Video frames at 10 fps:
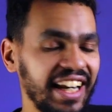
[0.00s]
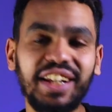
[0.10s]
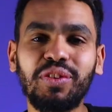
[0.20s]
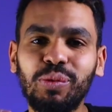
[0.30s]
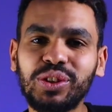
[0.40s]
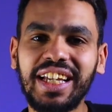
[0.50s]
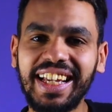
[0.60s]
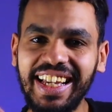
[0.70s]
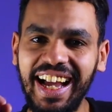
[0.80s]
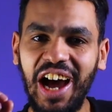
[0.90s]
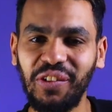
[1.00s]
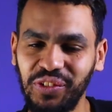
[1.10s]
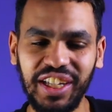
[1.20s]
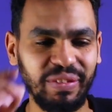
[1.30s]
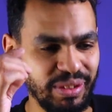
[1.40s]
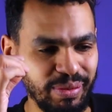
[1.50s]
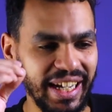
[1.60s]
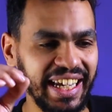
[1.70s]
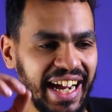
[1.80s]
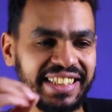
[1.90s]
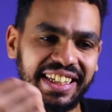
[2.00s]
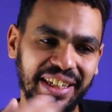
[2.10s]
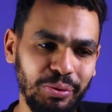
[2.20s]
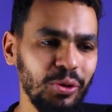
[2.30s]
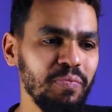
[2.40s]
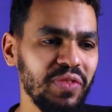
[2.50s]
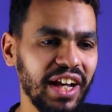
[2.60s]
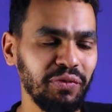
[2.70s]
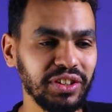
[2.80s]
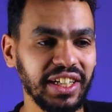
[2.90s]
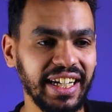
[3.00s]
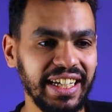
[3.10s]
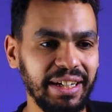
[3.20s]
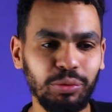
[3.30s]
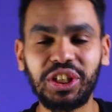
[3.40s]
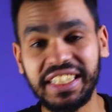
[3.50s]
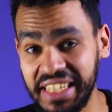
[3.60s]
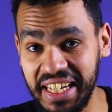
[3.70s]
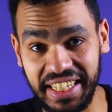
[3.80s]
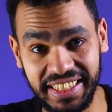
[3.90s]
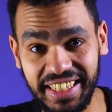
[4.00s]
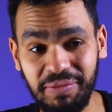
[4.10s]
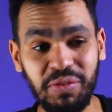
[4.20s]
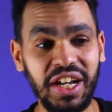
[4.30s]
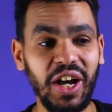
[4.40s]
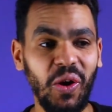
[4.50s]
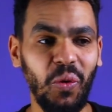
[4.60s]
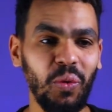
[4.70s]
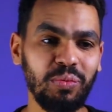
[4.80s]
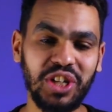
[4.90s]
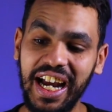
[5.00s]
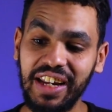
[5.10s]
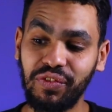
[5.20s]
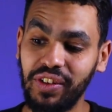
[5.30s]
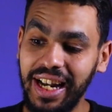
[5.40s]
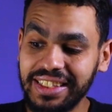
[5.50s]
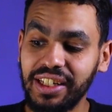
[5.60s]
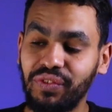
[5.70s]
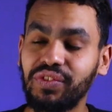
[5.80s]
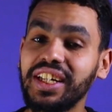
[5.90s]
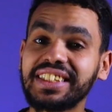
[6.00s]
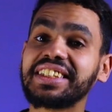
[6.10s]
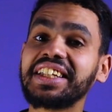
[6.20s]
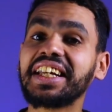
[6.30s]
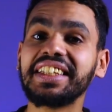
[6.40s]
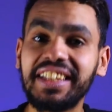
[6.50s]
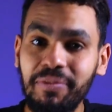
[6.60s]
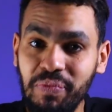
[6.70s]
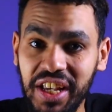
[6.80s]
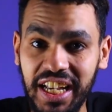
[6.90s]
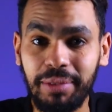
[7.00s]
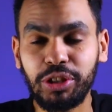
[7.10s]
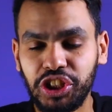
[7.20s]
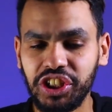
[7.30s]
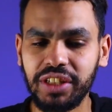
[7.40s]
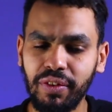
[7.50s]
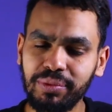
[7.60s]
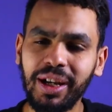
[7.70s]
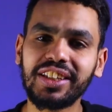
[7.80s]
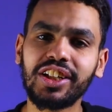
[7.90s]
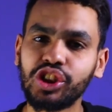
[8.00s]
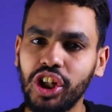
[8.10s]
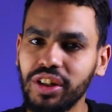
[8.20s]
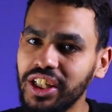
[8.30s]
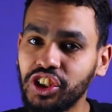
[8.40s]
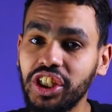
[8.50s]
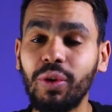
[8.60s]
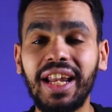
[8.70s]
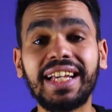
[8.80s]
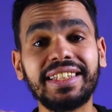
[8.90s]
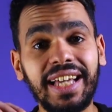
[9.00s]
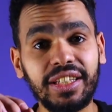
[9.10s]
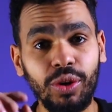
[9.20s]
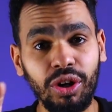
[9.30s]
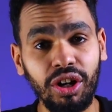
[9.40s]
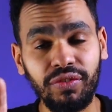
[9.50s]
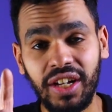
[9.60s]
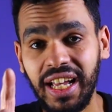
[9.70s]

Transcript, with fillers: لان في منتج حرفيا في دماغي عايز اجيبه الفتره الجايه منتج سيء جدا ومش عارف للاسف في ناس كتير جدا بتشتريه ففي دماغي ان انا ان شاء الله اشتريه ولكن ده يتوقف